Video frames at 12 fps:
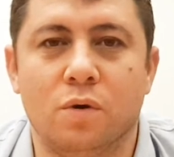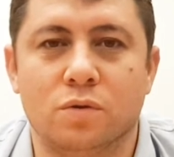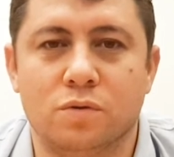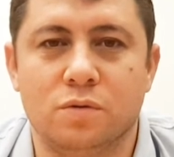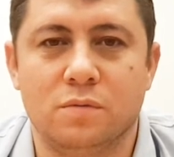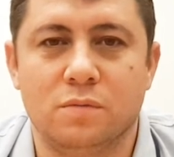ot.
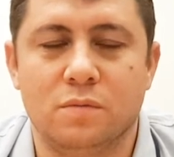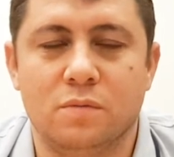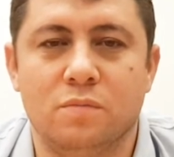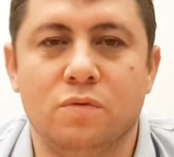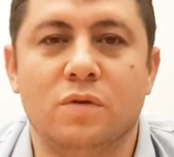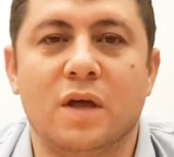
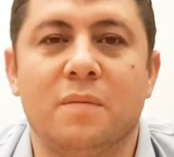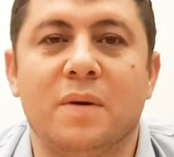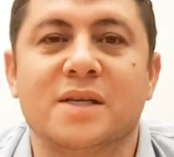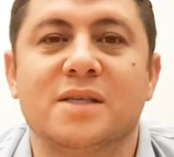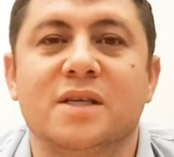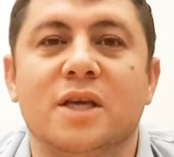Bunlar
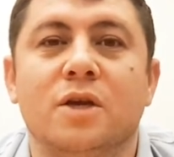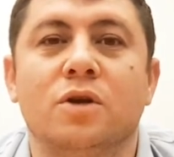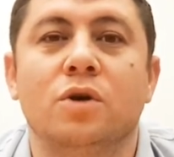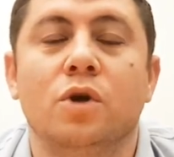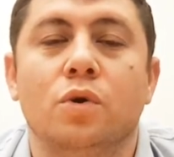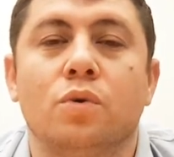bastığı yeri
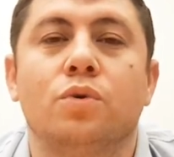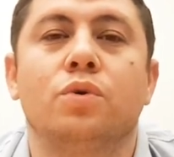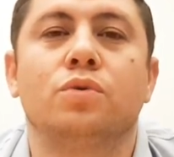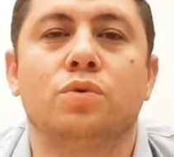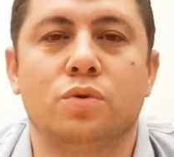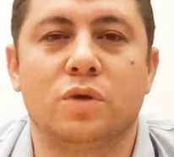
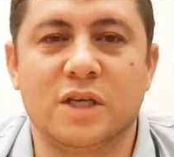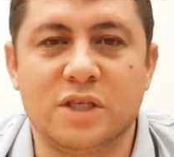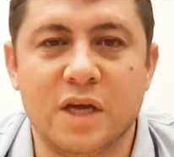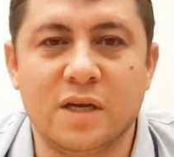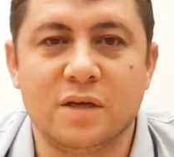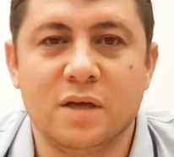kurutur
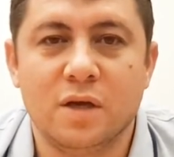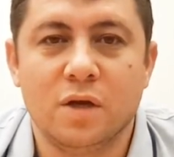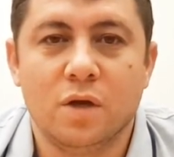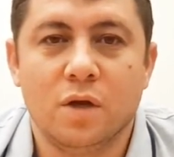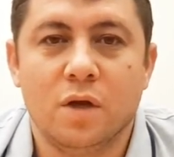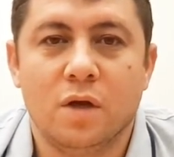geçer.
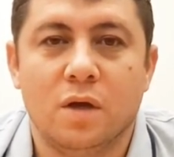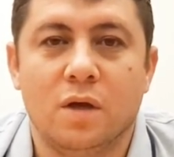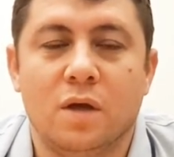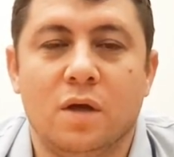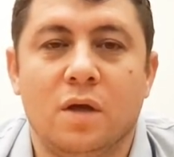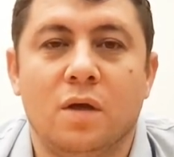E,
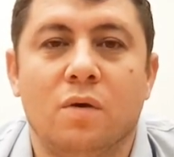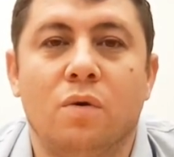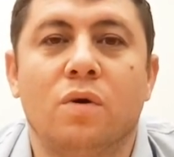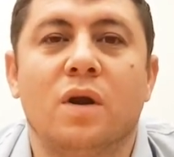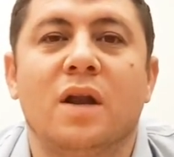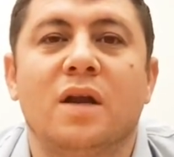
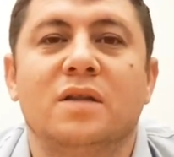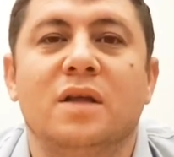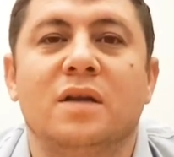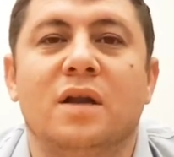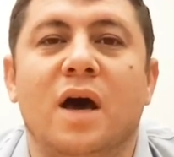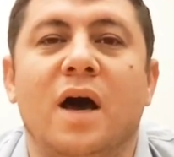
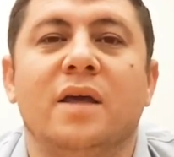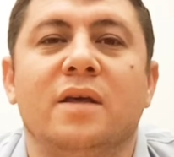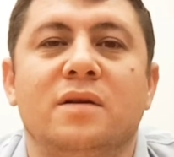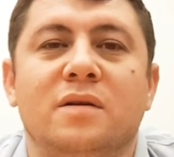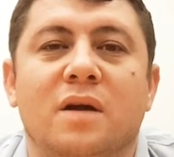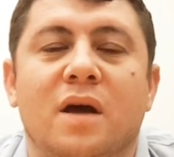oralardan
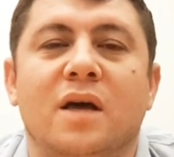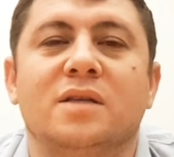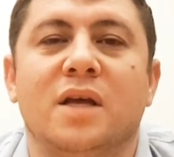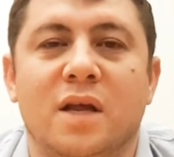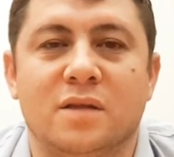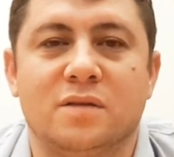hayır,
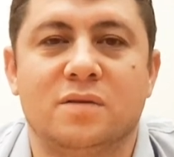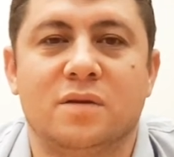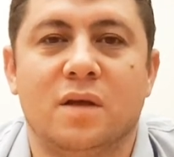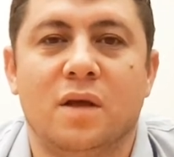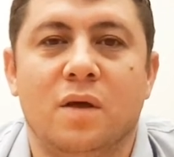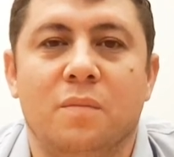hasenat,
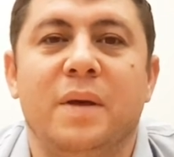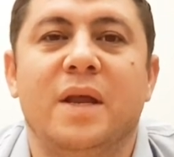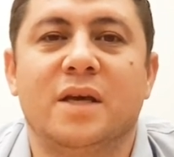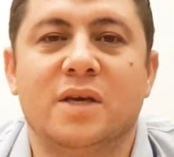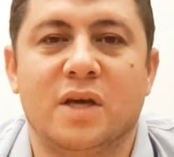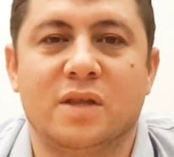
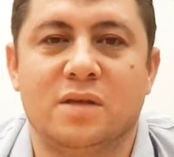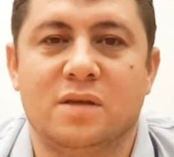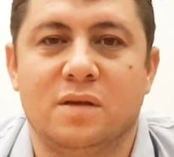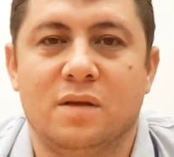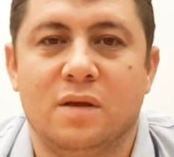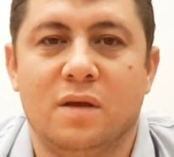
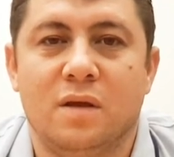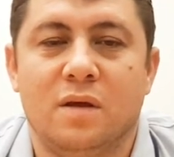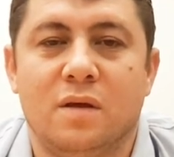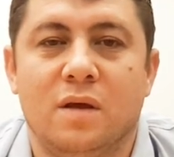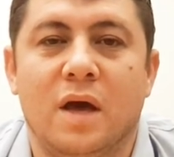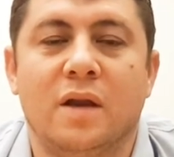bereket
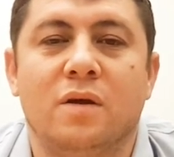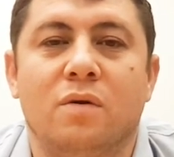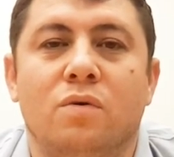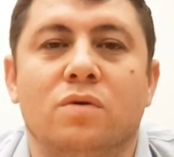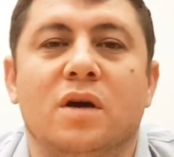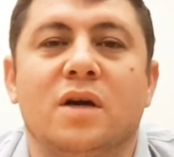yani
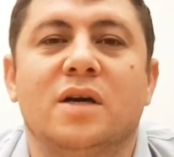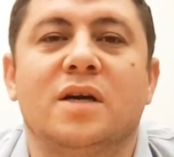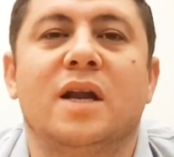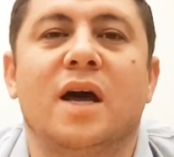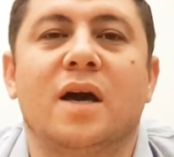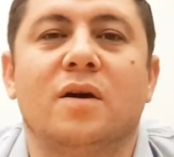orada
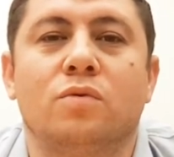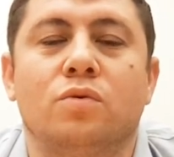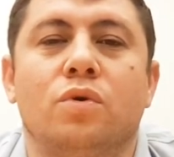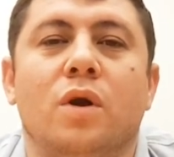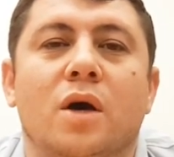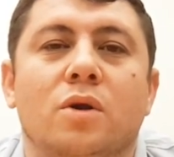kurak,
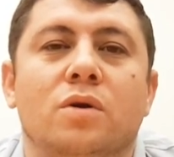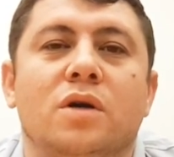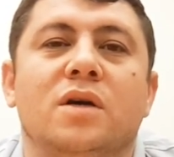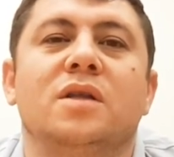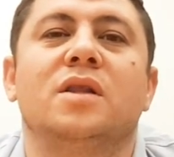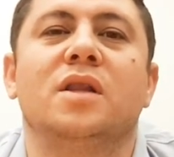
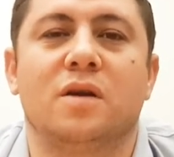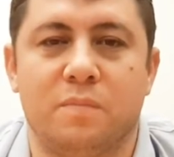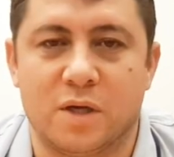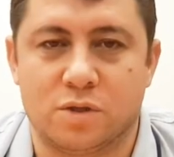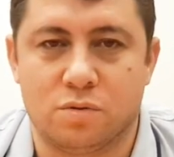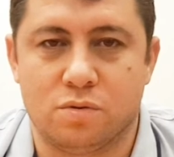kuraklık, kıtlık
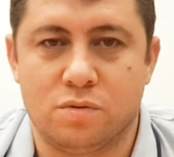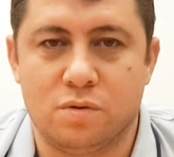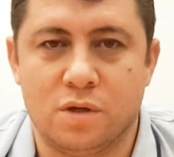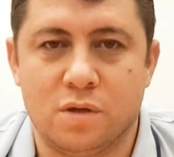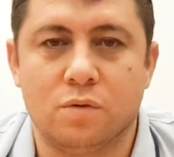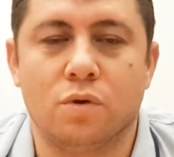baş
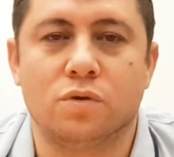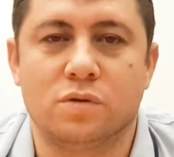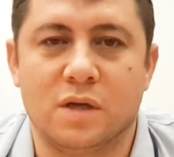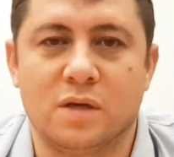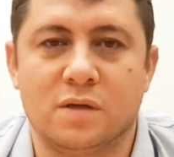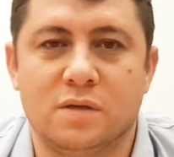gösterir.
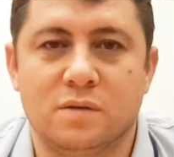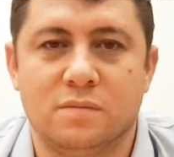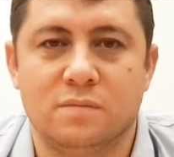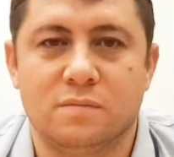gösterir.